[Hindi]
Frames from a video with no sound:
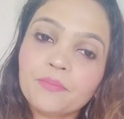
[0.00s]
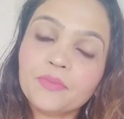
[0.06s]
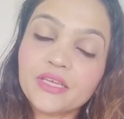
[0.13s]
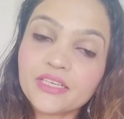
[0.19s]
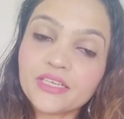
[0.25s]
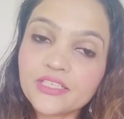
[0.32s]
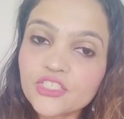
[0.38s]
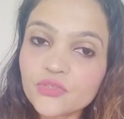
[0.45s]

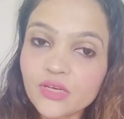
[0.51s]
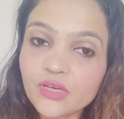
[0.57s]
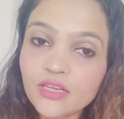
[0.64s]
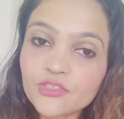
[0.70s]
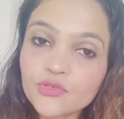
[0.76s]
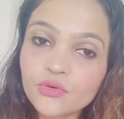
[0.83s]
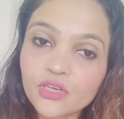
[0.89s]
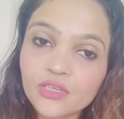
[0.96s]
नरिश्ड वाला
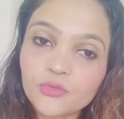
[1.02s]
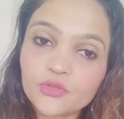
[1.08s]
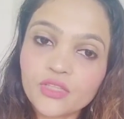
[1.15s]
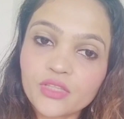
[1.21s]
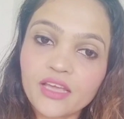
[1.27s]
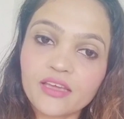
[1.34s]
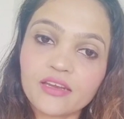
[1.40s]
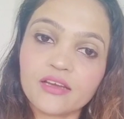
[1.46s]
जो क्रीम
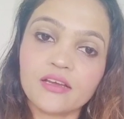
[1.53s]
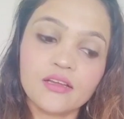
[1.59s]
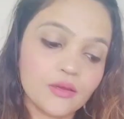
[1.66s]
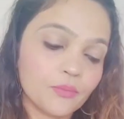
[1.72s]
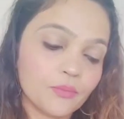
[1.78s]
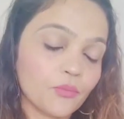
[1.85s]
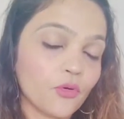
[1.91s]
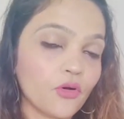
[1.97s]
होता है ना
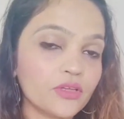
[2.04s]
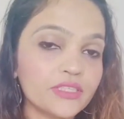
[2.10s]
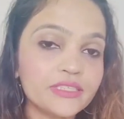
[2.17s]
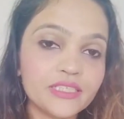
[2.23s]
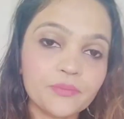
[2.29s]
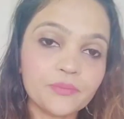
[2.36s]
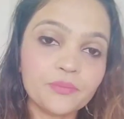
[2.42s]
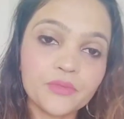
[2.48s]
बहुत ही
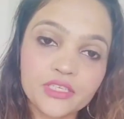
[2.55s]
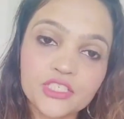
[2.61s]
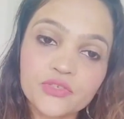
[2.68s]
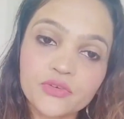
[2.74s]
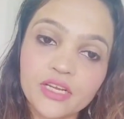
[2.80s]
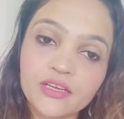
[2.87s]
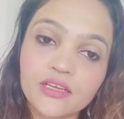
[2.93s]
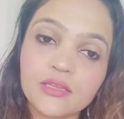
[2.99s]
डीप नरिश
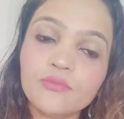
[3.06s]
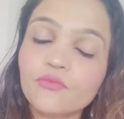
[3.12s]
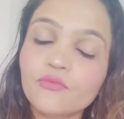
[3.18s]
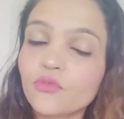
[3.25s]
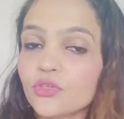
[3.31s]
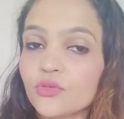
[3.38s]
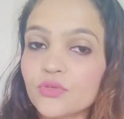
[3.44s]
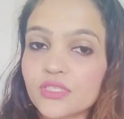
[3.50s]
वाला क्रीम
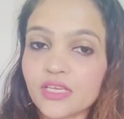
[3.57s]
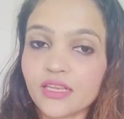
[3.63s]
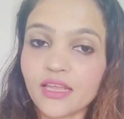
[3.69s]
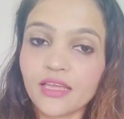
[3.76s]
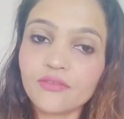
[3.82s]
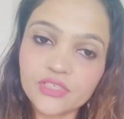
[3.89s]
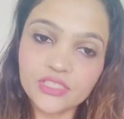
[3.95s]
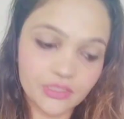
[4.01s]
वो यूज़ करना
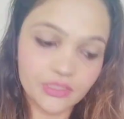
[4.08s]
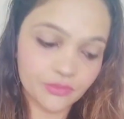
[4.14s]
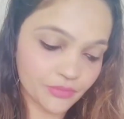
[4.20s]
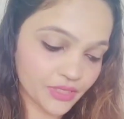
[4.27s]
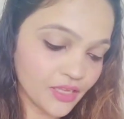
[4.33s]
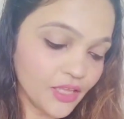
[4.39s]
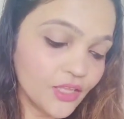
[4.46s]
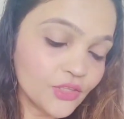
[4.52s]
है विंटर में
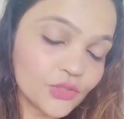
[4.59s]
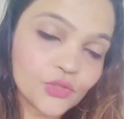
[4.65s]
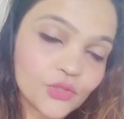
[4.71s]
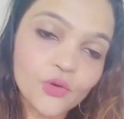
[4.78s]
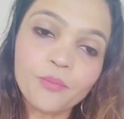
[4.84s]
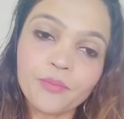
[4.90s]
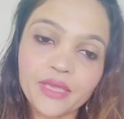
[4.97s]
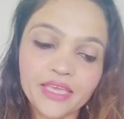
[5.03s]

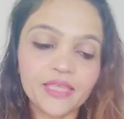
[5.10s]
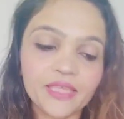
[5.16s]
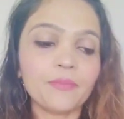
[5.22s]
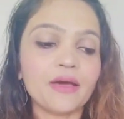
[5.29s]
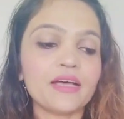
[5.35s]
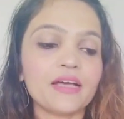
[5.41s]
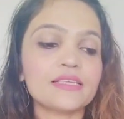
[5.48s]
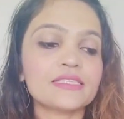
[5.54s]
तो मेरे
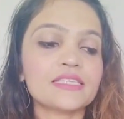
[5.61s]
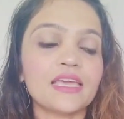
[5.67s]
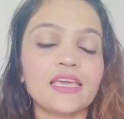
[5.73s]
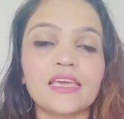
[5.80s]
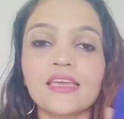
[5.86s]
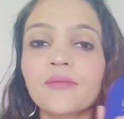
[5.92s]
पास है